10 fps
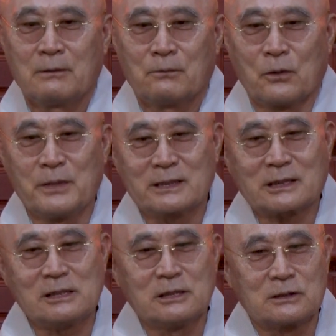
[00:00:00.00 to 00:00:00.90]
몸의
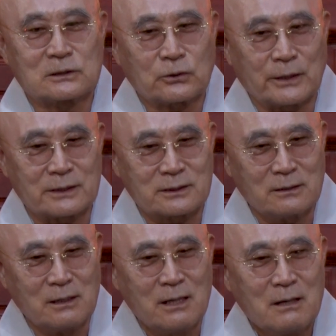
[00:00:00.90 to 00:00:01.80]
단련을
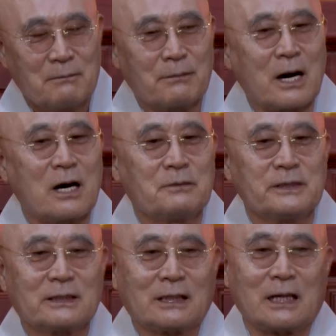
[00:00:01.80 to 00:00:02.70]
통해서
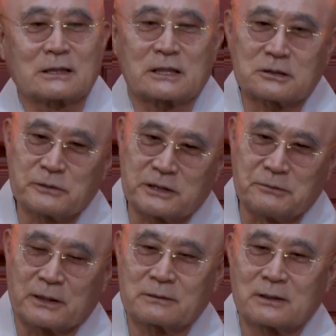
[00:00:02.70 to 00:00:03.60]
마음이
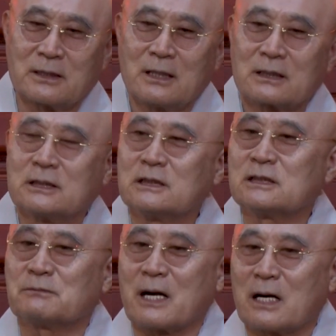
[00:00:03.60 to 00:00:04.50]
가다듬어지면 그
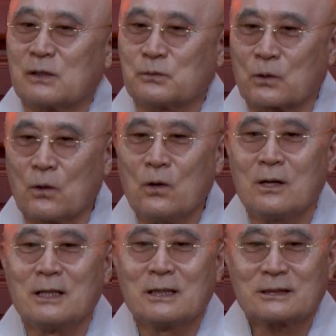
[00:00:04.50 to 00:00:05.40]

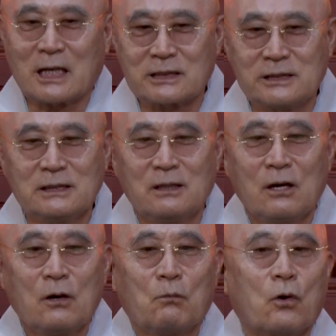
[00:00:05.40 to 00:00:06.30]
마음으로 다시
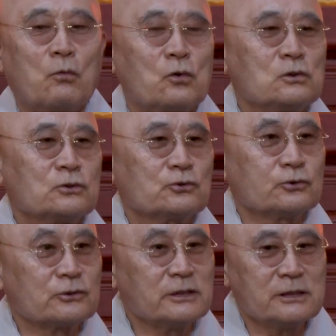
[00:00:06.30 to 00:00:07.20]
몸을
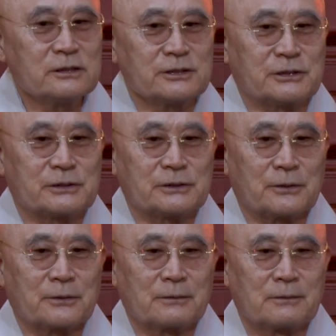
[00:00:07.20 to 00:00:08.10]
추스리는
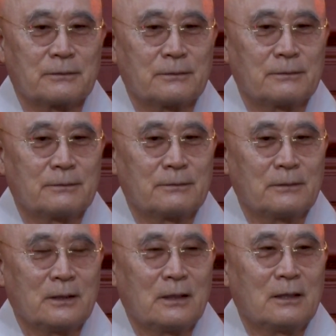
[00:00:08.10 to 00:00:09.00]
것이죠.
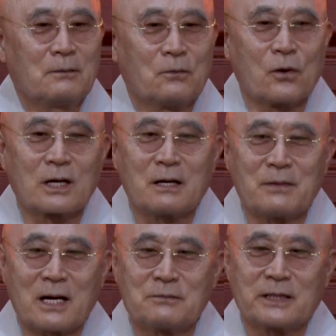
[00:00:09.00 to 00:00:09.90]
몸과
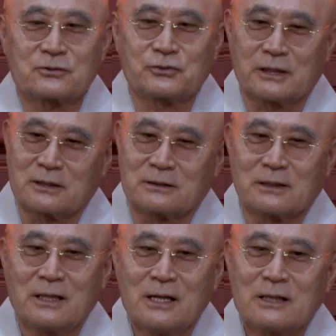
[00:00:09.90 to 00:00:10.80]
마음의
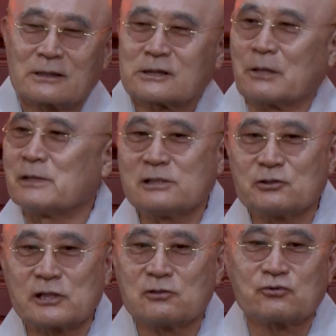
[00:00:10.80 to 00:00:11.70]
수련은
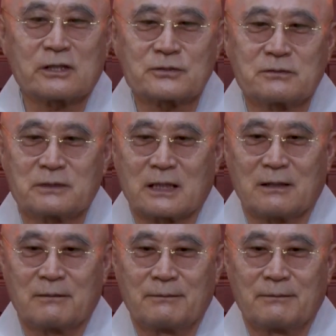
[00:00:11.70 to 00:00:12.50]
개별적일 수가 없습니다.